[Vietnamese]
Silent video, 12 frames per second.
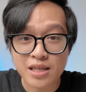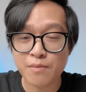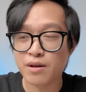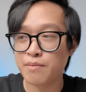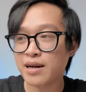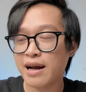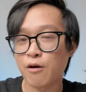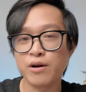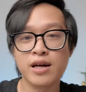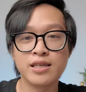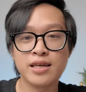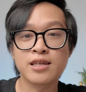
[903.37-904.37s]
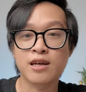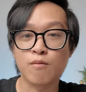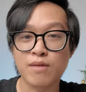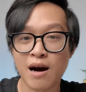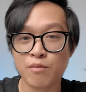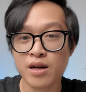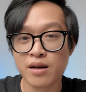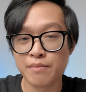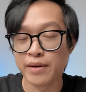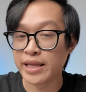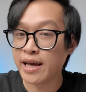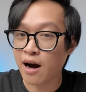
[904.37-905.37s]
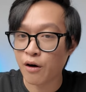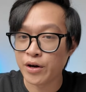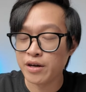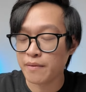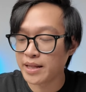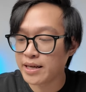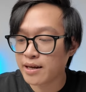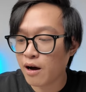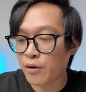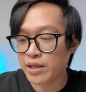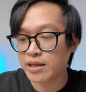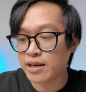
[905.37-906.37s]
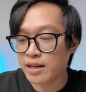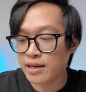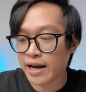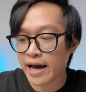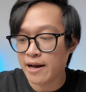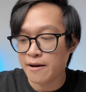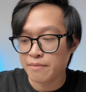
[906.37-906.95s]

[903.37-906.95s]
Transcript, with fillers: Sau mình bắt đầu lên trên cộng đồng, mình đi hỏi và mình đi coi những kênh khác,